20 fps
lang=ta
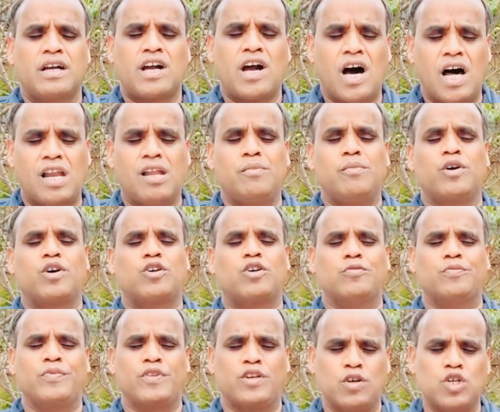
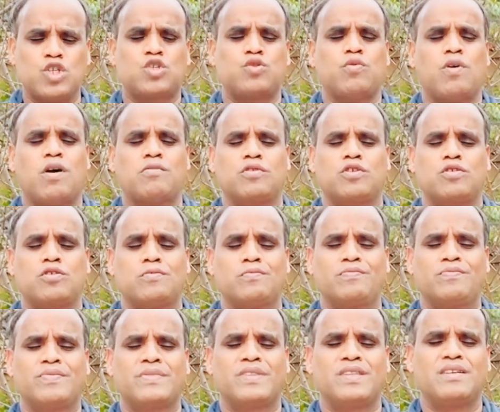காலேபுக்கும் யோசுவாவுக்கும்
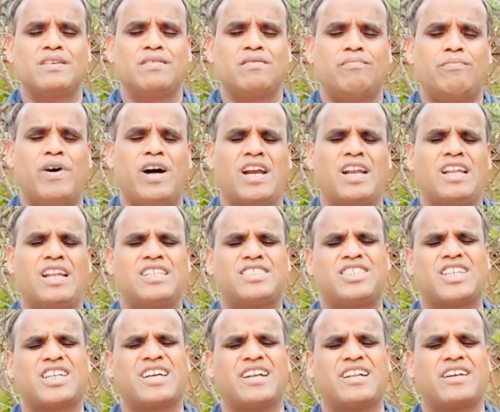பல
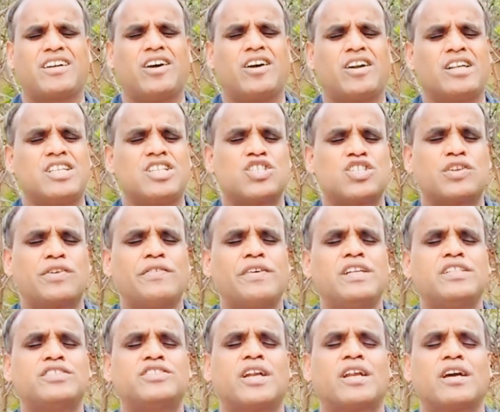லட்சக்கணக்கான
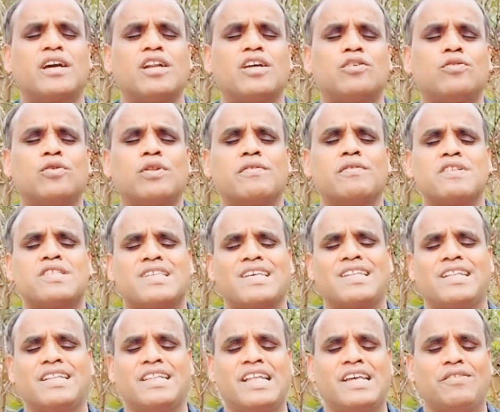இஸ்ரேல் ஜனங்களுக்கு உதவி
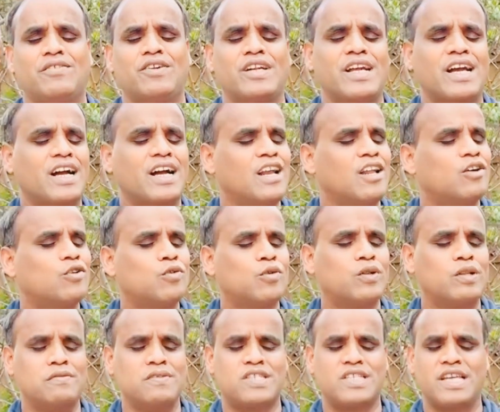செய்த தேவன் எங்களுக்கு
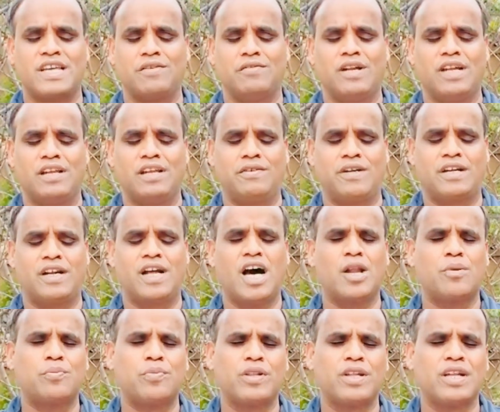உதவி செய்ய வல்லவர்
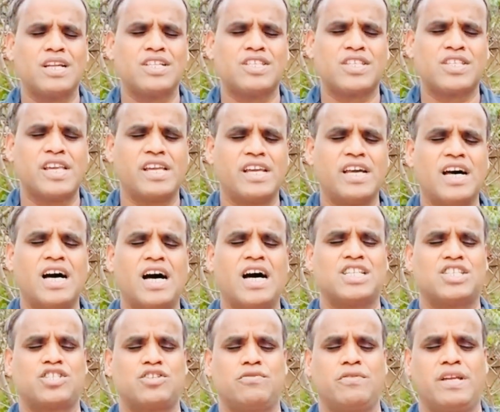அற்புதங்களை செய்யுங்க
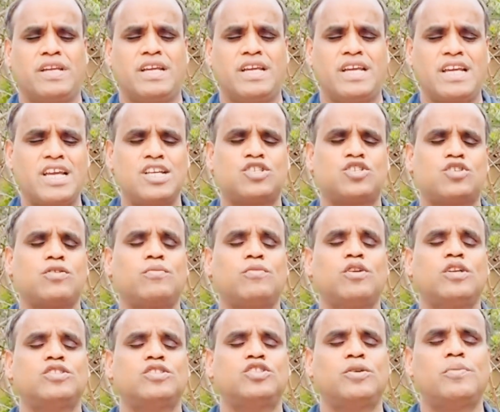ஆசிரியங்க ஏசின்
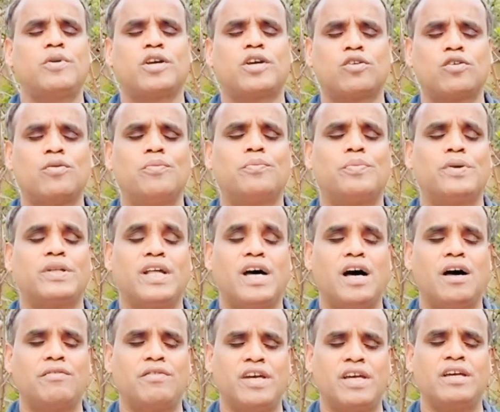மூலம் ஜெபிக்கிறோம்
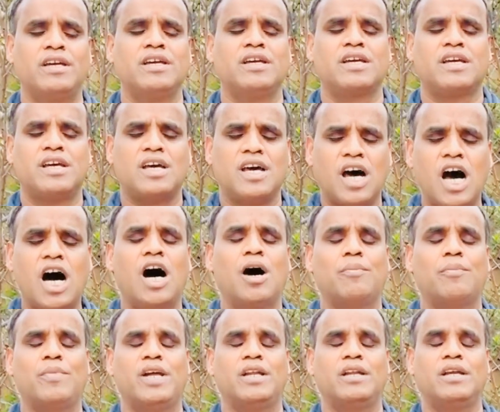பிதாவே
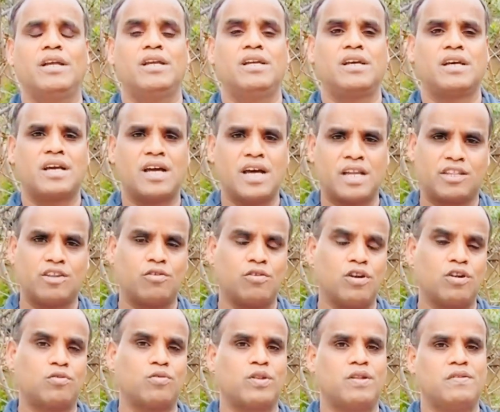ஆமே
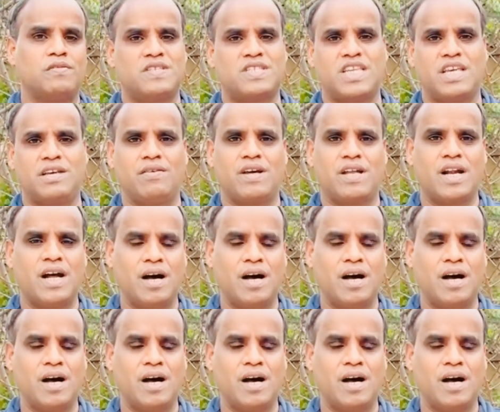கத்திரவங்களுக்கு உதவி செய்வார்